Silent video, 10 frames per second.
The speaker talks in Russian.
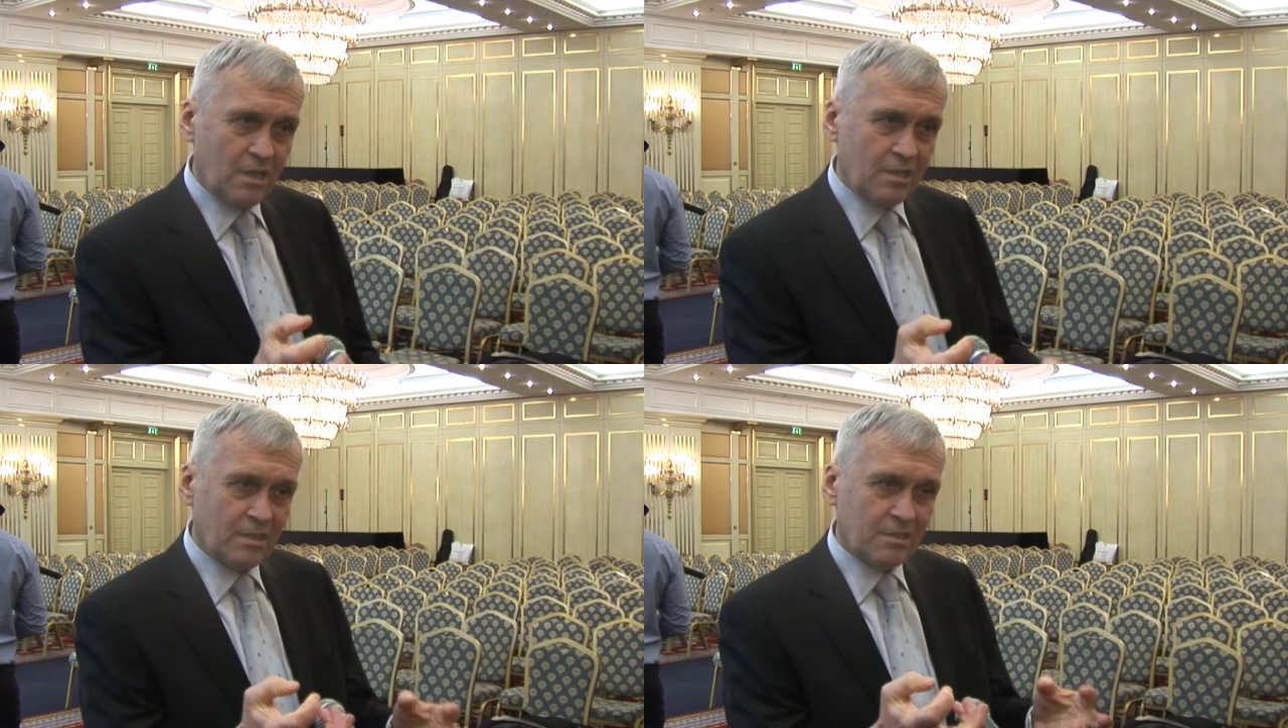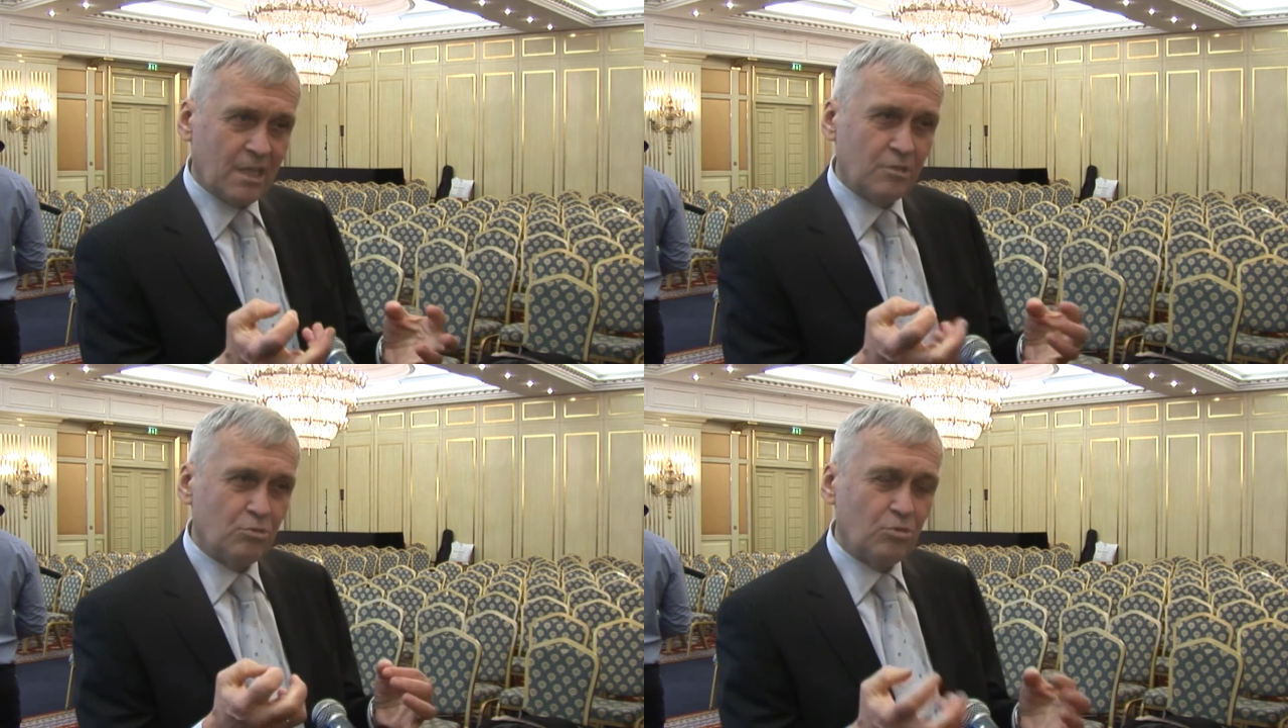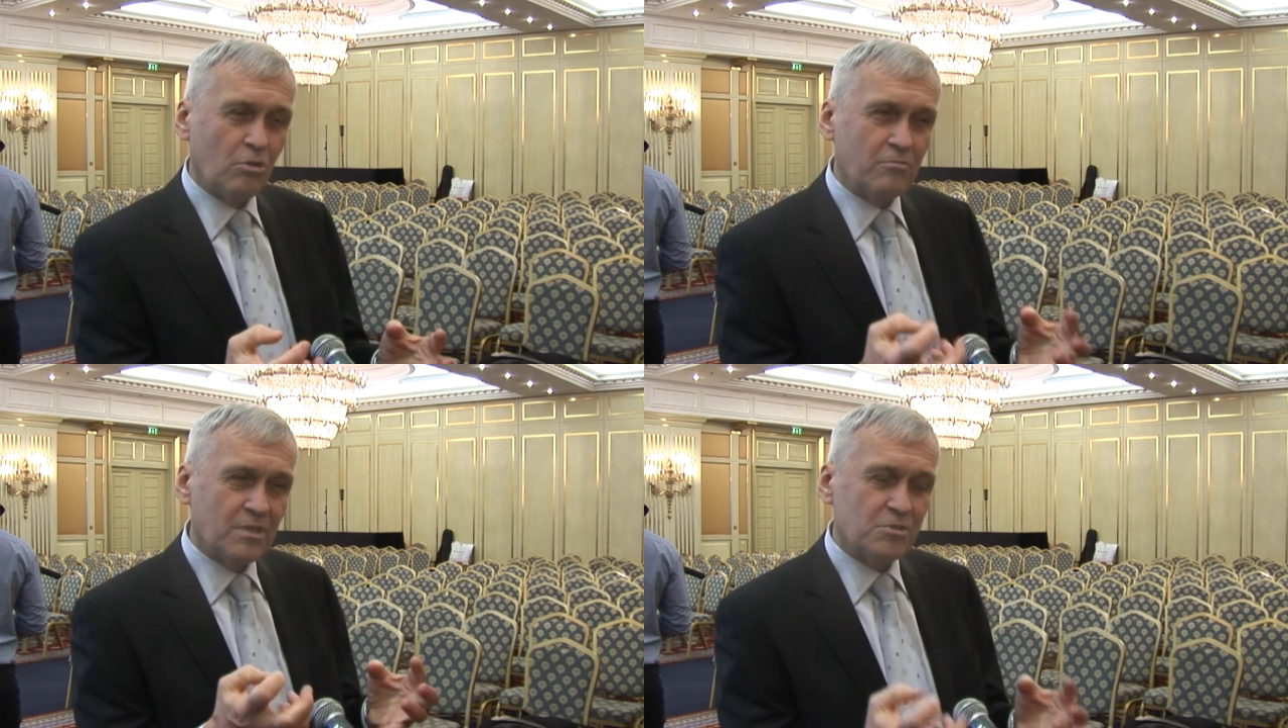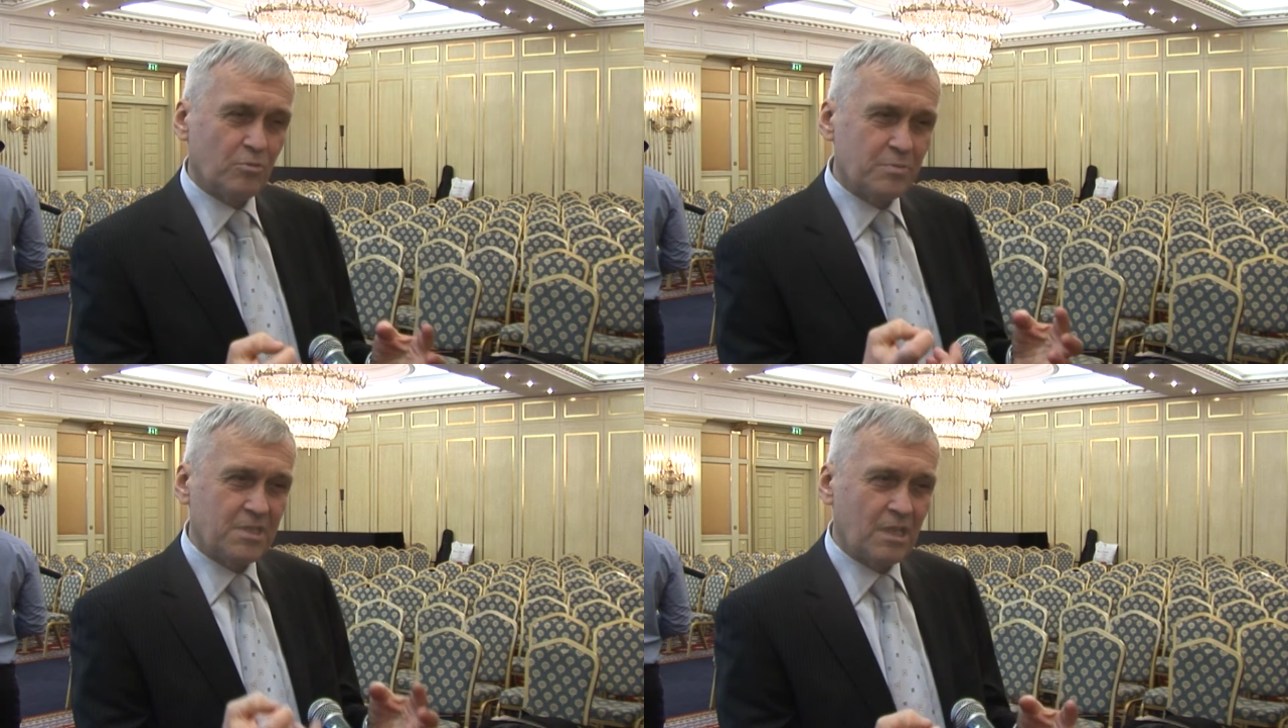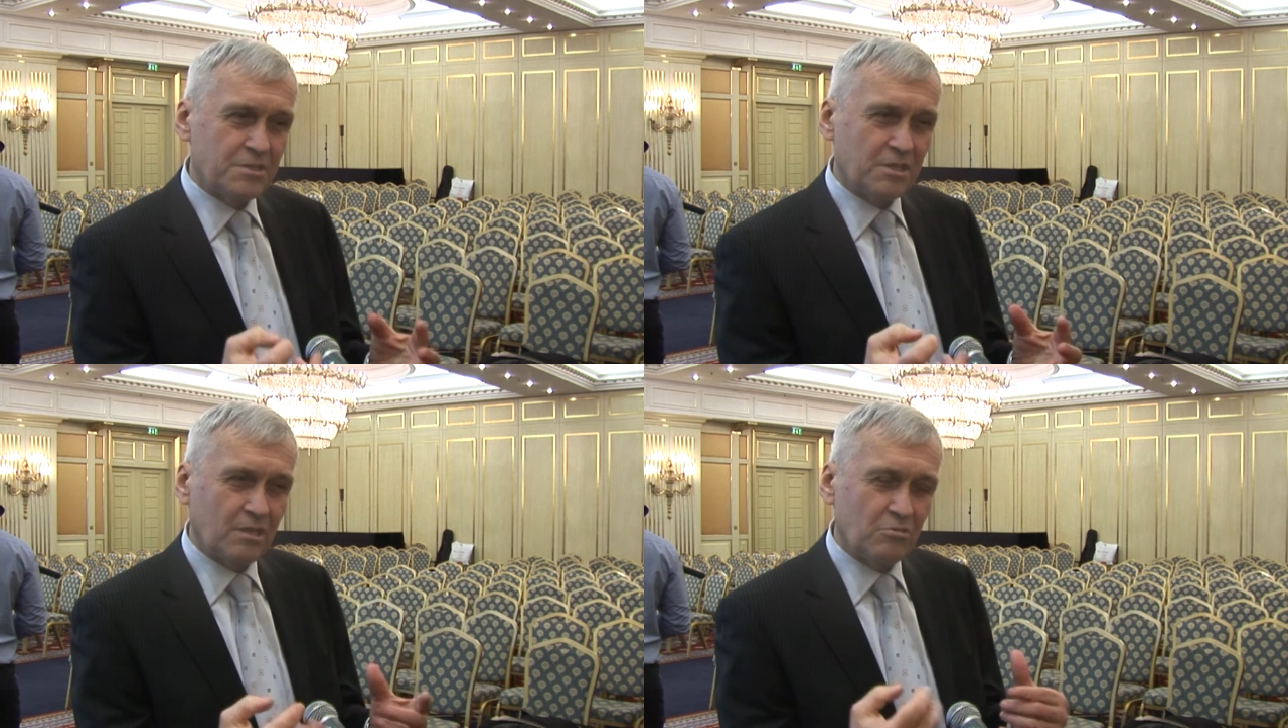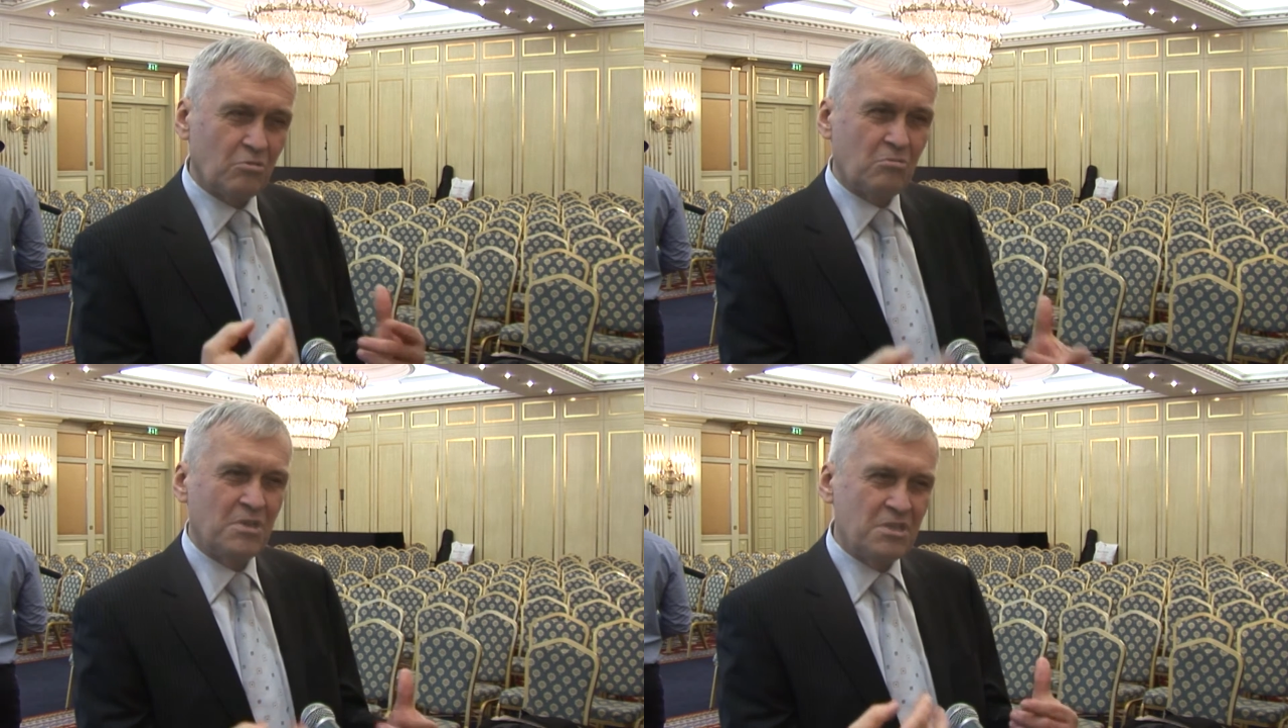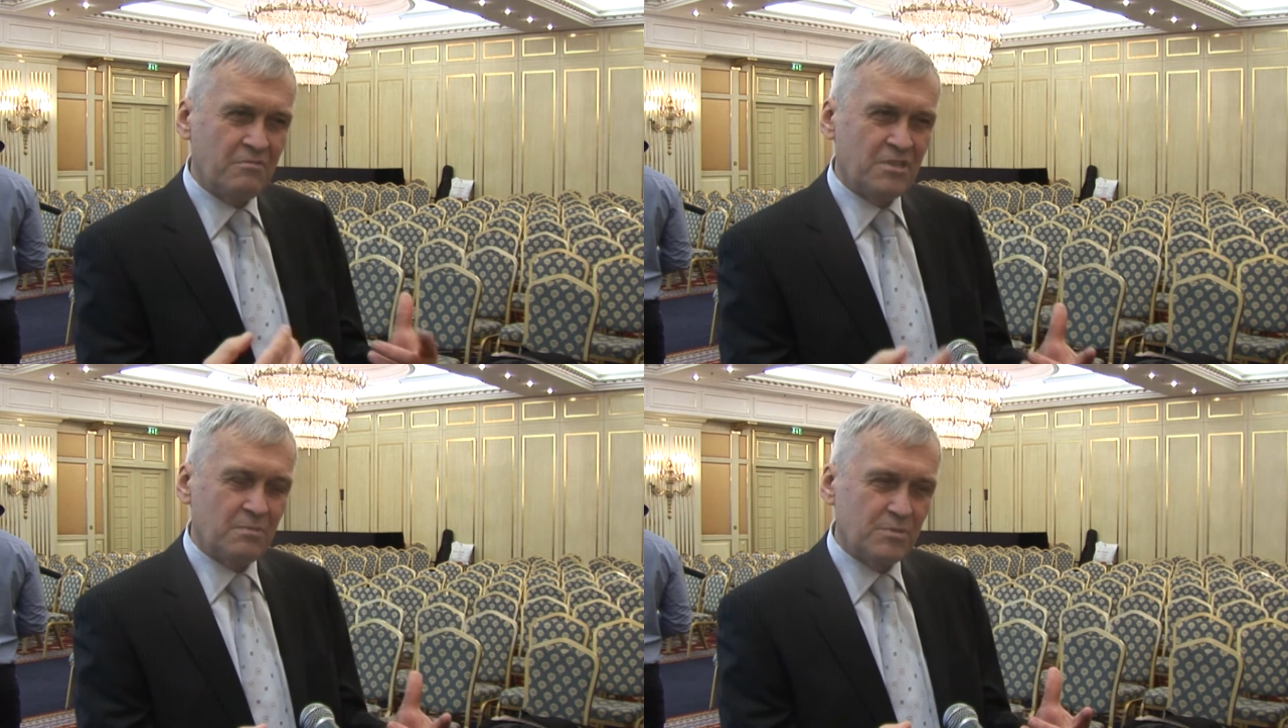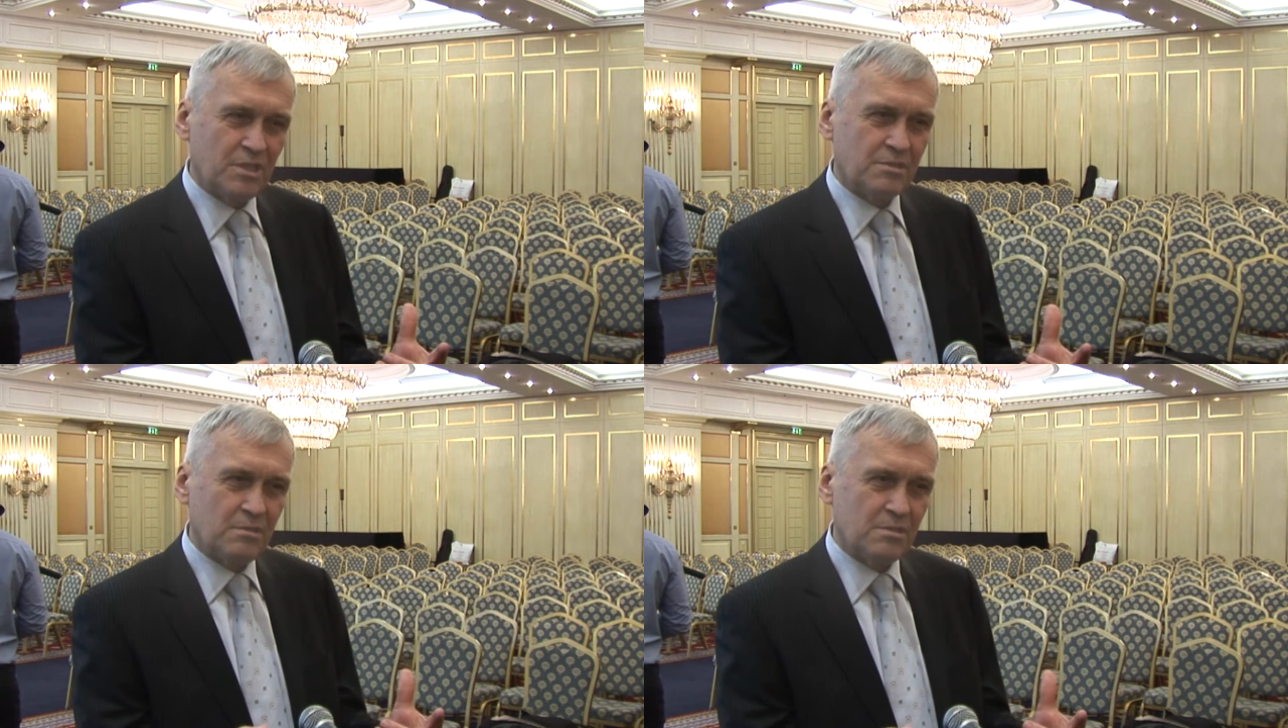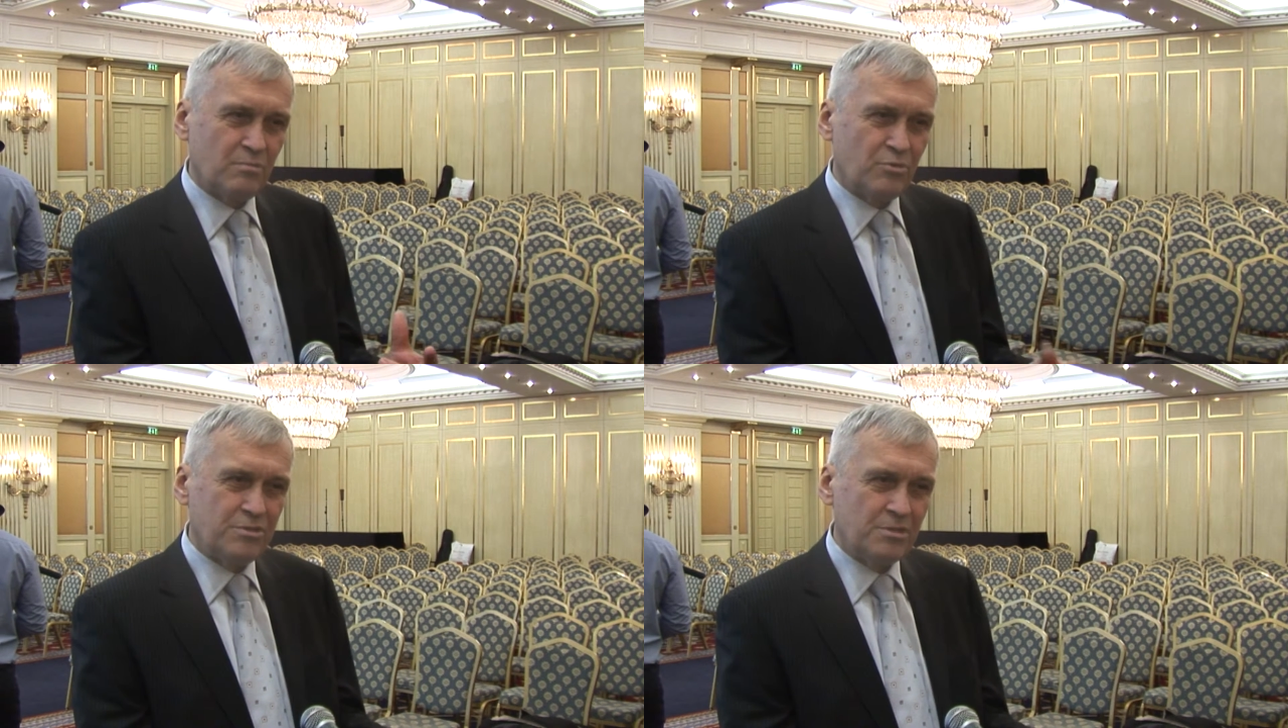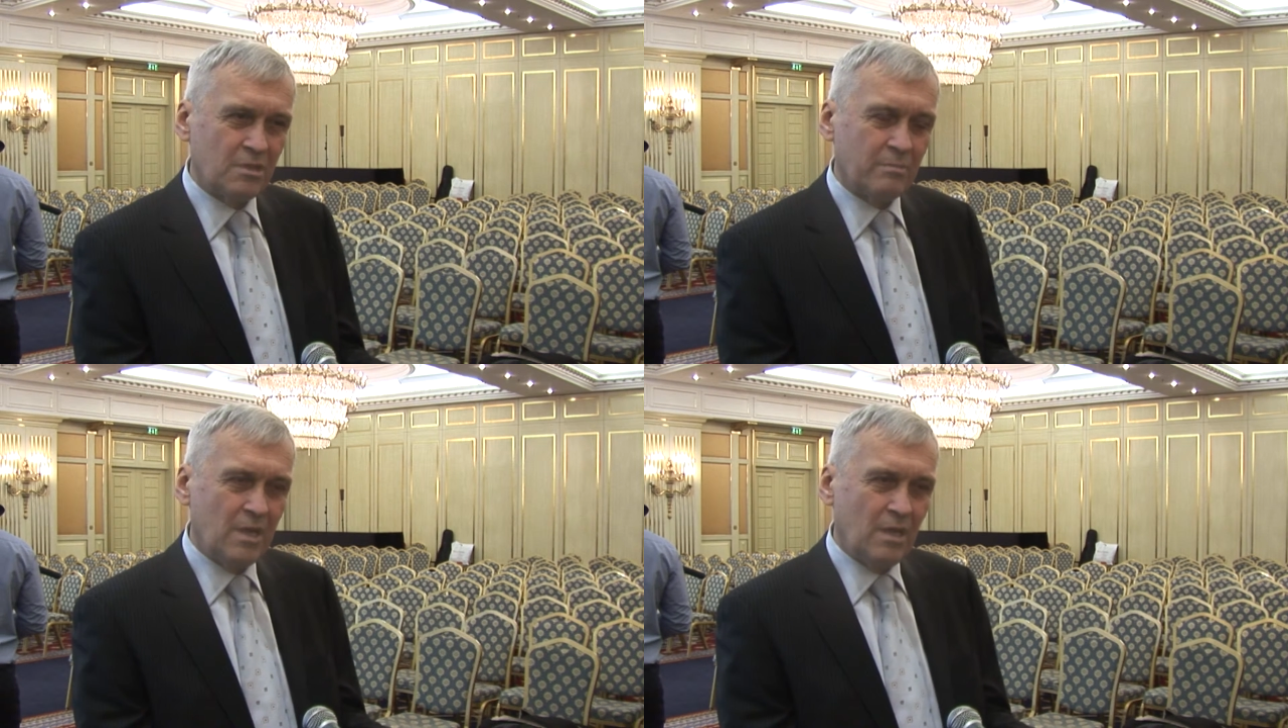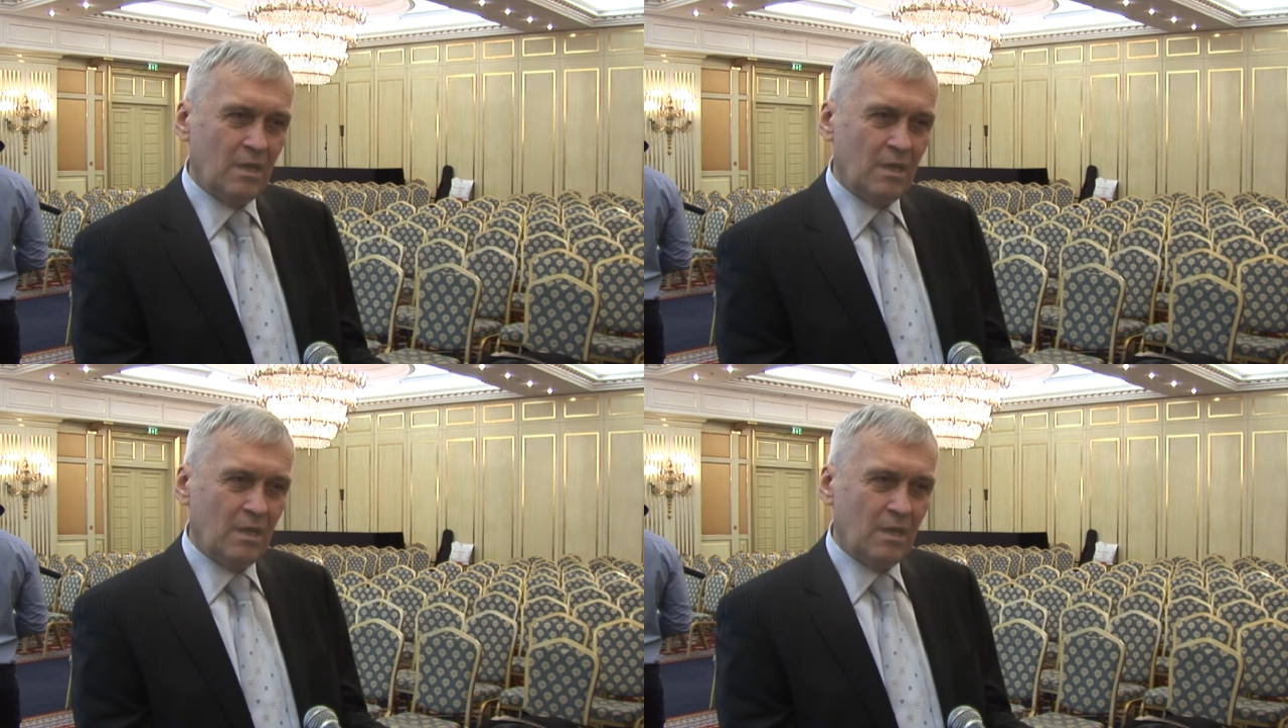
Это та духовная субстанция, которую мы не видим часто за мундиром,